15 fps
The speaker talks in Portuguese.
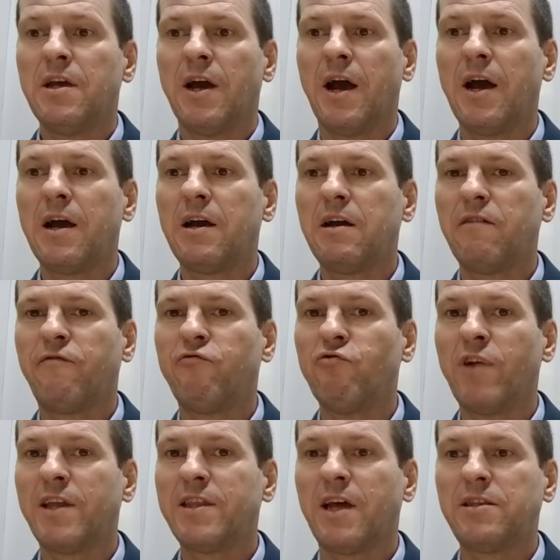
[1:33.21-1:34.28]
ah,
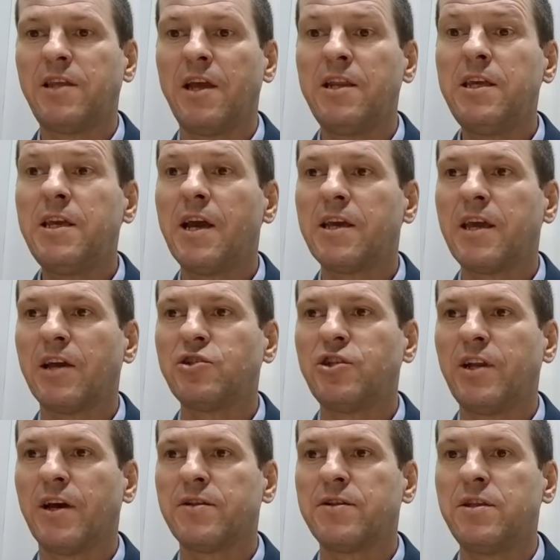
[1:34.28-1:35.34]
fulana teria que
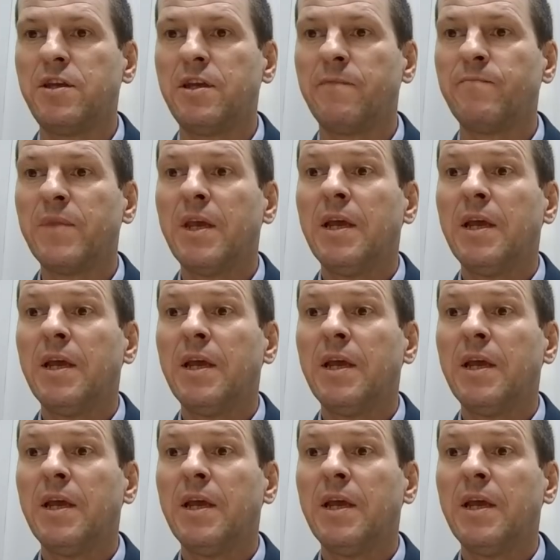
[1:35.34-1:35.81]
agir assim.